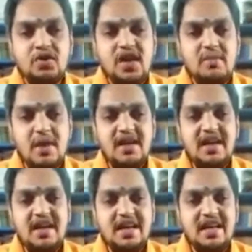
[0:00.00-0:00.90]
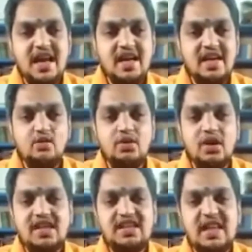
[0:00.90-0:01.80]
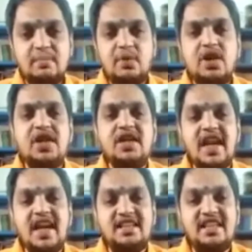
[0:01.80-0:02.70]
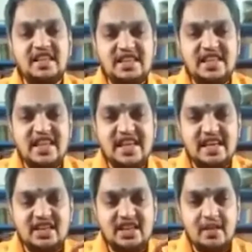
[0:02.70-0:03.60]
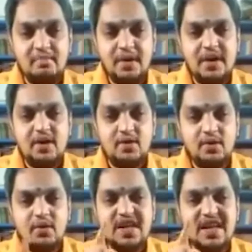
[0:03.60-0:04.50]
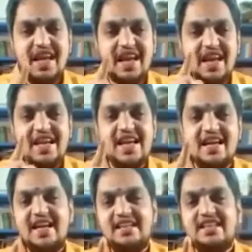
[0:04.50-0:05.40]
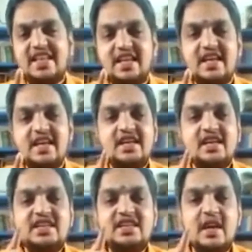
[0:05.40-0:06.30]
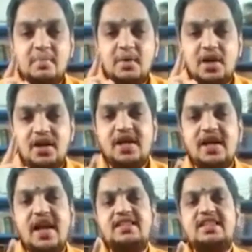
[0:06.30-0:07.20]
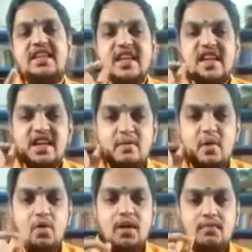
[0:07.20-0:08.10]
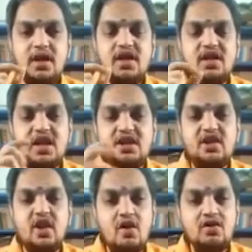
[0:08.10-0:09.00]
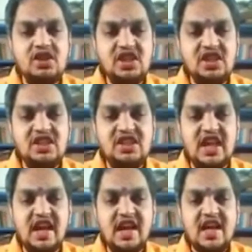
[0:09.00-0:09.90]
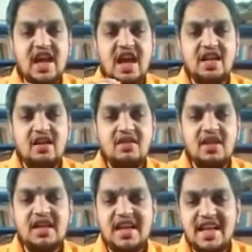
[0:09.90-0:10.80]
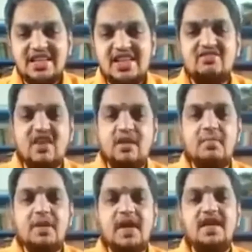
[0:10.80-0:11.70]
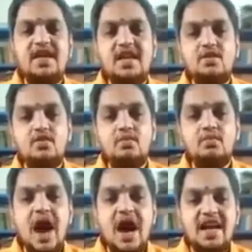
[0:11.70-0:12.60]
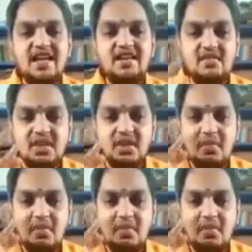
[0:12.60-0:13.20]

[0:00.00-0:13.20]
முக்கியமாக நெல்லிக்காயில் உள்ள செபுலினிக் ஆசிட் சிஹெச்இ பியு எல்ஐஎன்ஐசி செபுலினிக் ஆசிட் நம்ம உடம்புல இருக்கிற டாக்ஸின்ஸை அதாவது நச்சுத்தன்மையை நீக்கும் அனைத்து